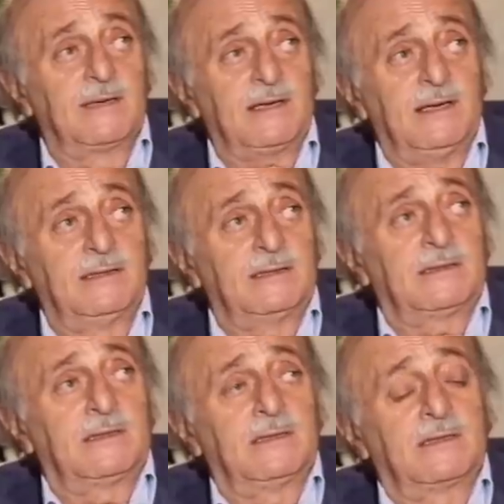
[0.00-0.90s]
الى
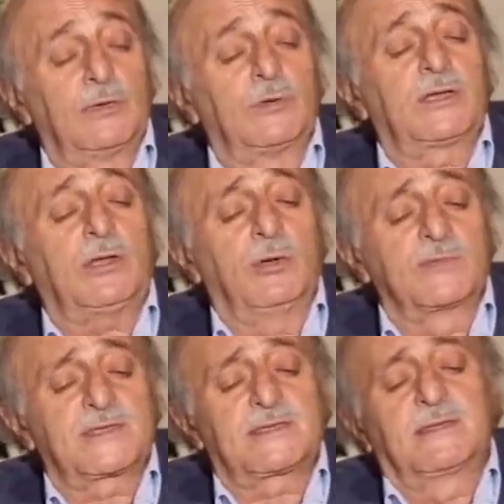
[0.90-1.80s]
مرحله ثوره
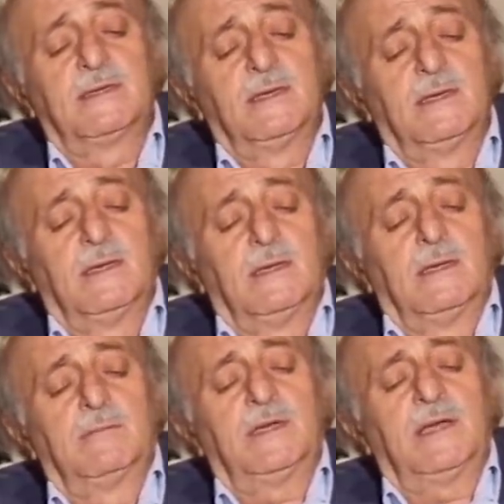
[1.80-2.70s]
حمص
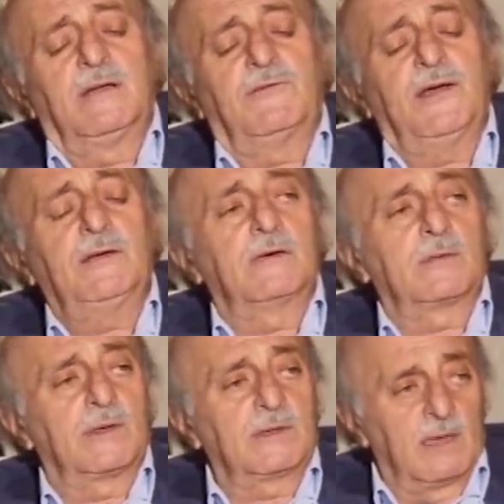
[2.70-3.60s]
بال
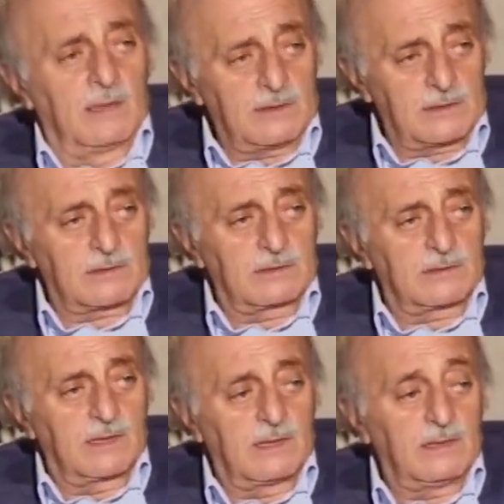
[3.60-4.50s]

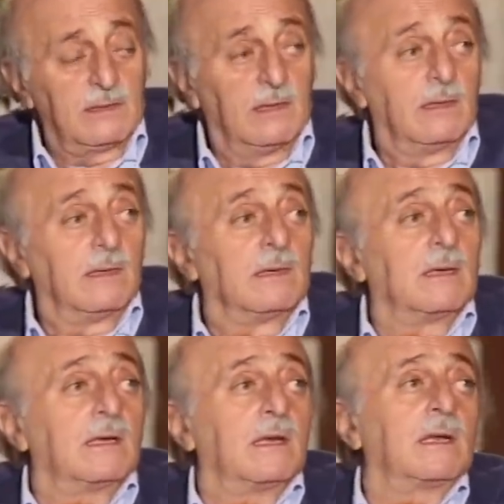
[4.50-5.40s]
2014 اوكي
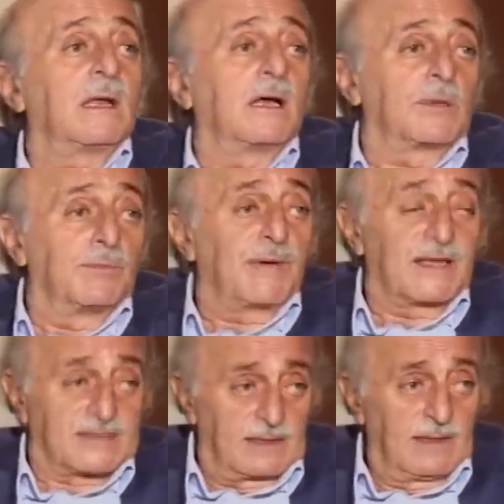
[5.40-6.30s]

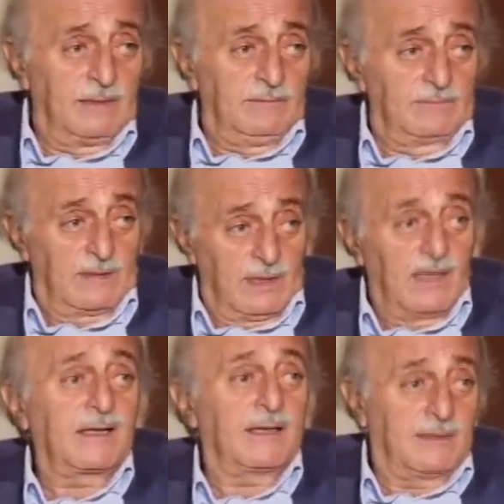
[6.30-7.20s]
الغرب خزلها
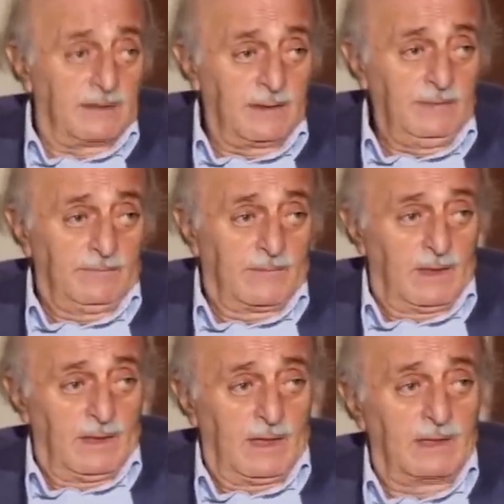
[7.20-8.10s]
خانها
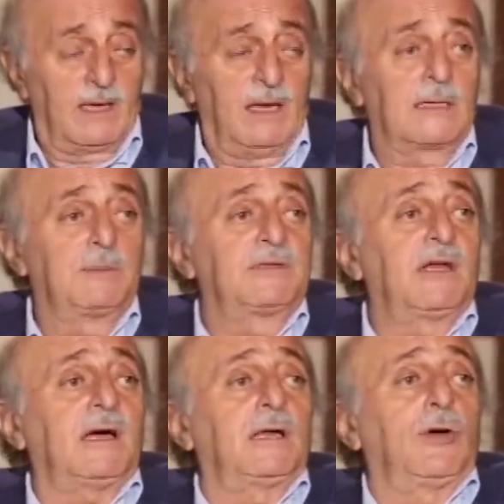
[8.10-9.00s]
العرب
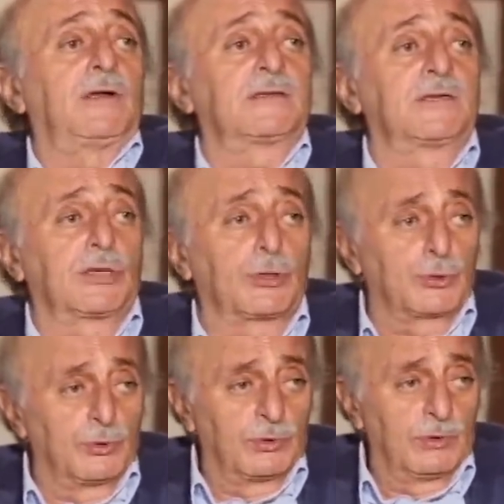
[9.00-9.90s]
تدخلوا على
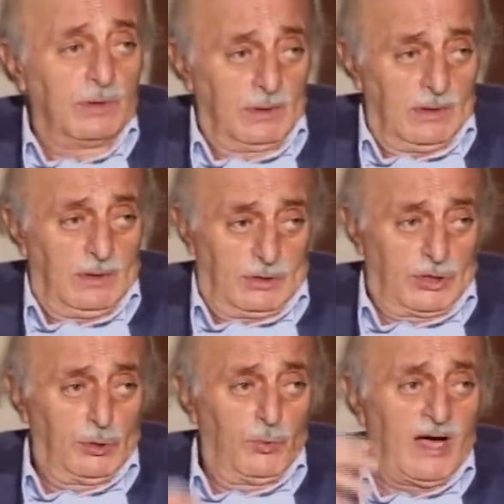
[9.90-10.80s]
طريقتهم
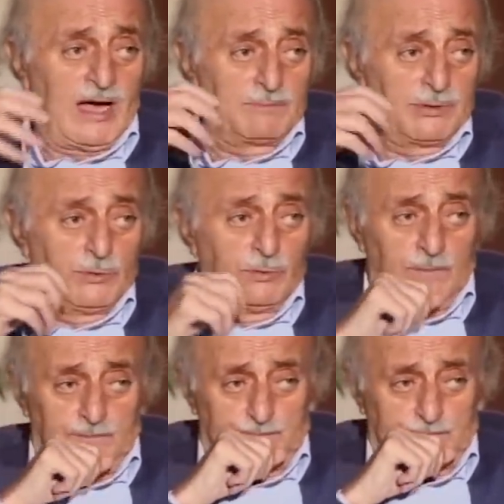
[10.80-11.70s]
كل واحد
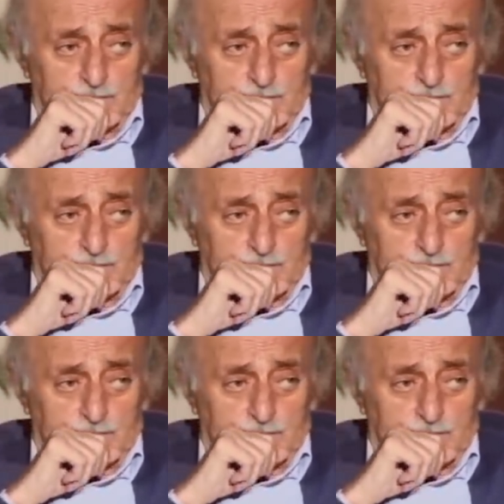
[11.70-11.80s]
بده